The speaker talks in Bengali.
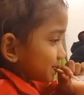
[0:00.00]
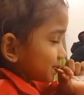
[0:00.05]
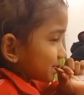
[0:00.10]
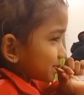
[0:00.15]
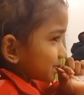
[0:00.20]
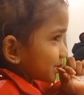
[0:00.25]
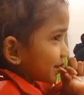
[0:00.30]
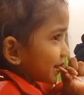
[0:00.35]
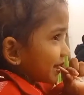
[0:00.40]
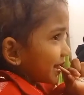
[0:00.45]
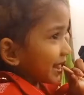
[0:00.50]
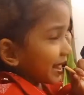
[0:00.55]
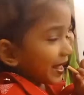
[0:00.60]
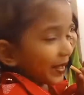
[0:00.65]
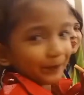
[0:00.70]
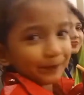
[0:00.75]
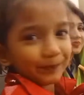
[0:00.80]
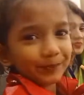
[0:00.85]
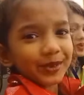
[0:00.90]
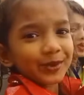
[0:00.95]
বেবি
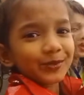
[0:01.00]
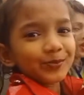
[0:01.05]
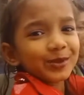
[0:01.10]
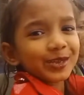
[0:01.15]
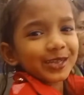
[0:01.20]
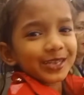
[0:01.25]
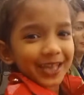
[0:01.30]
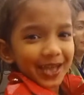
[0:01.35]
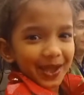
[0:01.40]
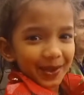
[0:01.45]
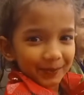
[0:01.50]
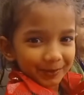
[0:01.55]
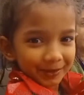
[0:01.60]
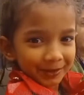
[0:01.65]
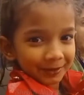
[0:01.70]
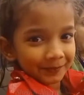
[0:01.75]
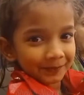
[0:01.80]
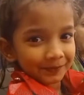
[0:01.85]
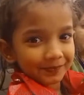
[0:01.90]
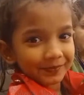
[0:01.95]
পিপি না
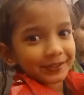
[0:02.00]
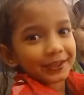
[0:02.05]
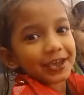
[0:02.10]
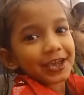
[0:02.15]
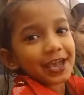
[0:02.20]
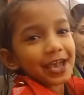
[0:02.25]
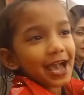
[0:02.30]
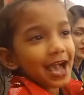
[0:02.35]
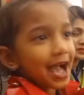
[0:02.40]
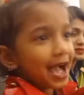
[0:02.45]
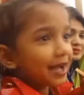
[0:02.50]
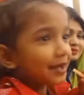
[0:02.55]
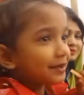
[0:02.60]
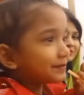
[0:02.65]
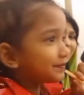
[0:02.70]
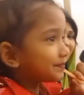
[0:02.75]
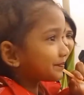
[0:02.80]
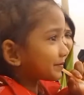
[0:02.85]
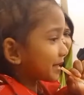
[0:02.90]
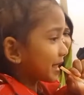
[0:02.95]
তুমি
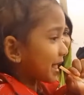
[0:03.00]
তুমি